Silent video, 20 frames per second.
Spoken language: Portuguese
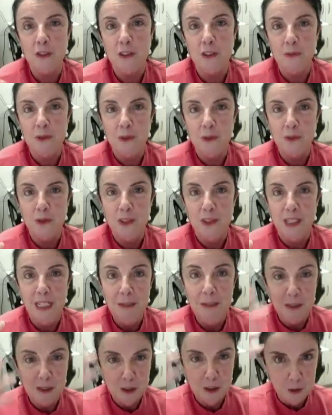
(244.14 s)
fôssemos o
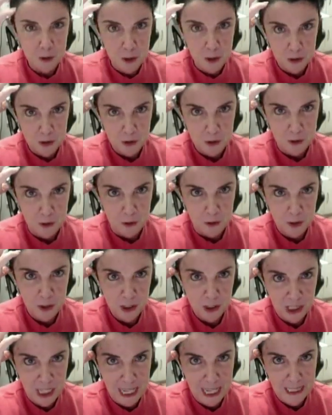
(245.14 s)
trem, mas o nosso
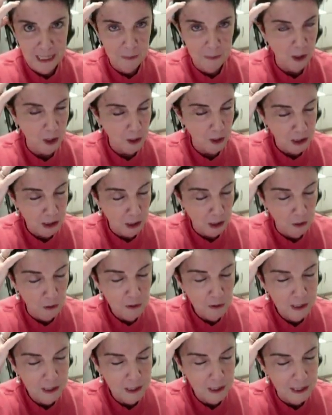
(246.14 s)
cérebro, a nossa
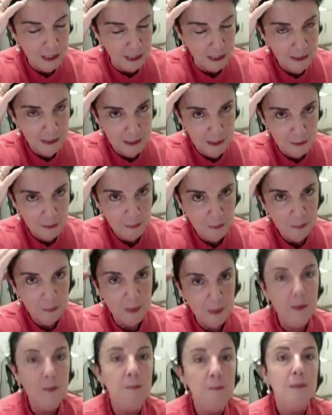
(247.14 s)
consciência,
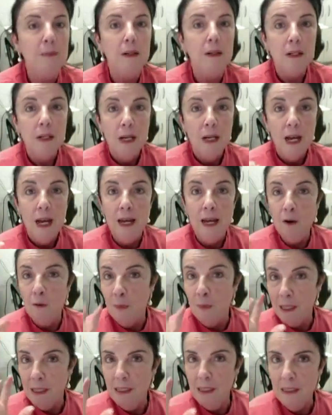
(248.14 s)
né, é o
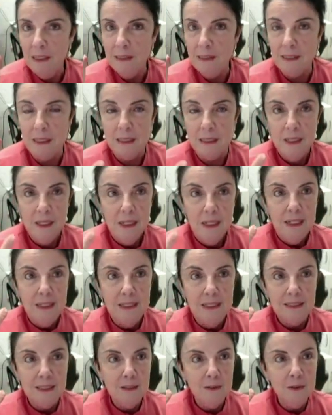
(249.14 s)
maquinista.
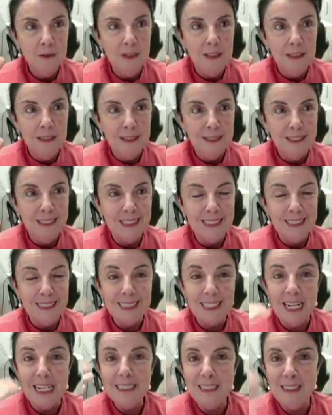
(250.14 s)
Então, é,
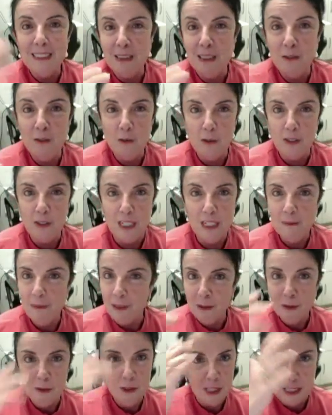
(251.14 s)
trata-se do trem,
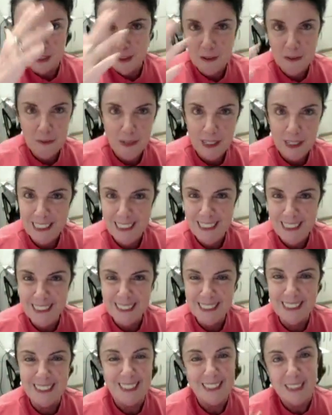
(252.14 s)
mas não trata do
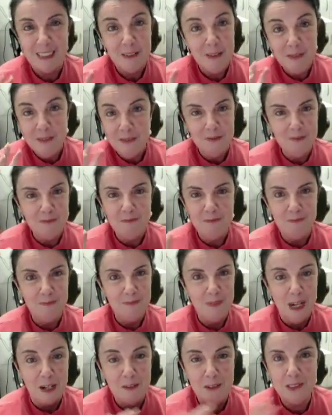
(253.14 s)
maquinista. Então,
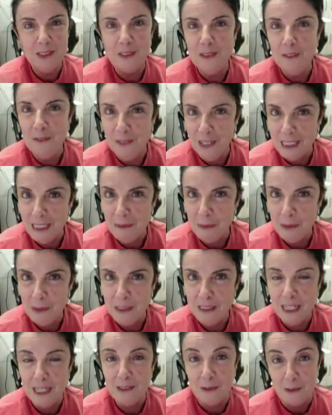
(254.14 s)
a coisa não vai dar
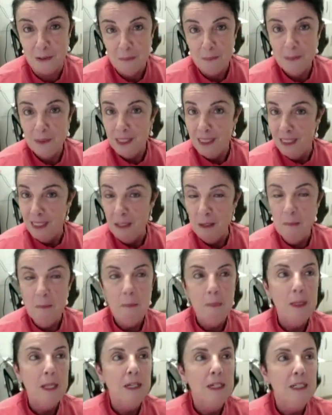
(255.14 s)
muito certo, né?
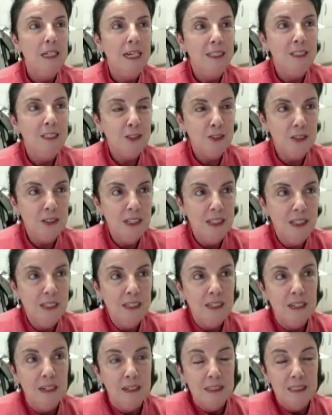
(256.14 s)
E é isso
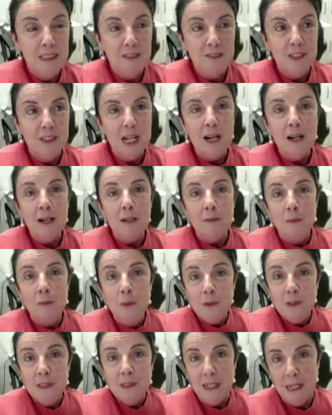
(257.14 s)
que é, deverá
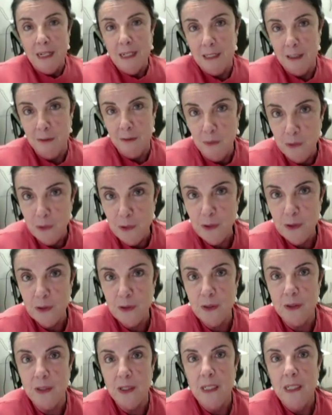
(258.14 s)
mudar
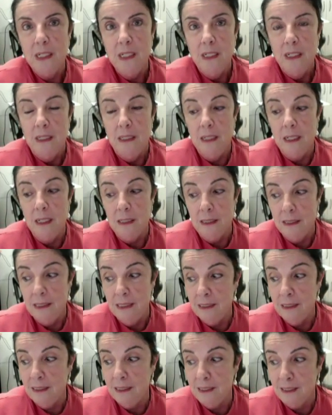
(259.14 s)
muito na,
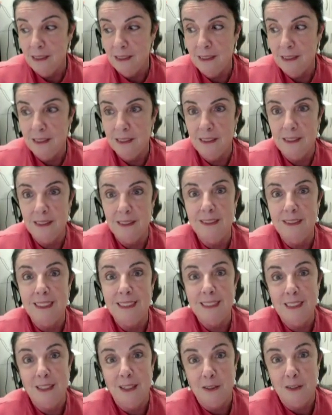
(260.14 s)
nessas,
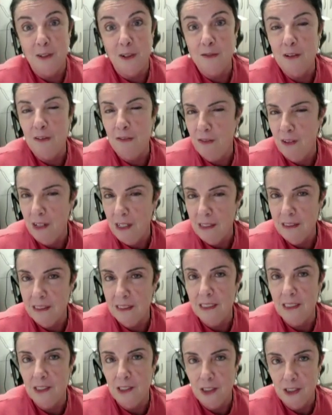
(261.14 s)
nessa nova
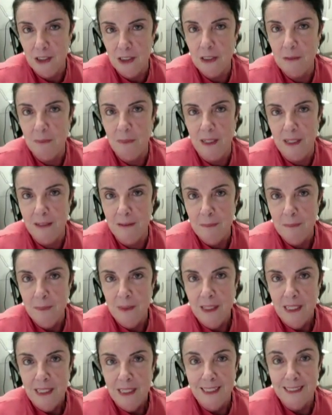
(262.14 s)
fase que a gente espera
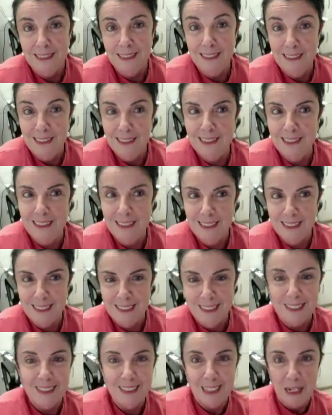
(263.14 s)
que a gente
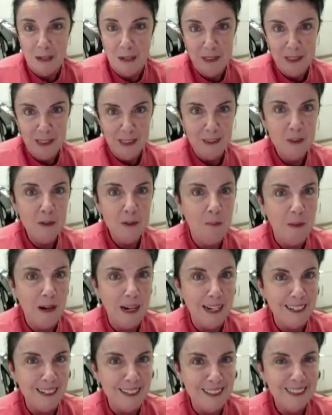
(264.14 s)
esteja caminhando
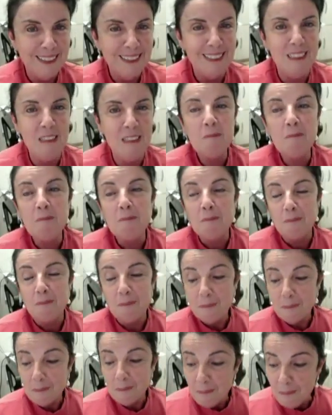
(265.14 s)
para, né?
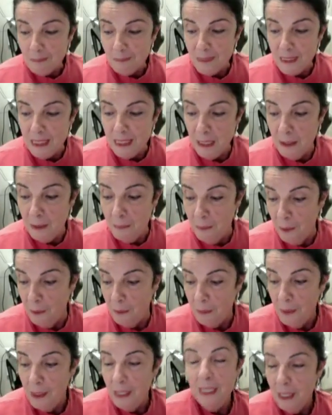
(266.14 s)

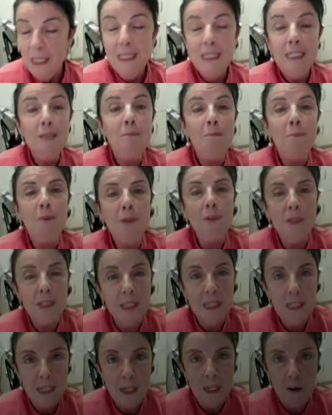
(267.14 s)
Bom, e por
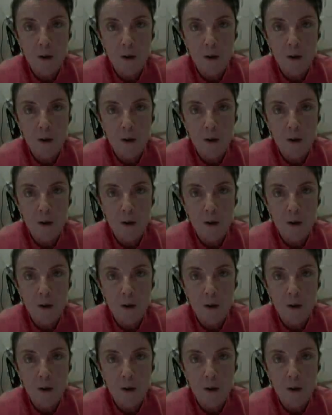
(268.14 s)
que, que a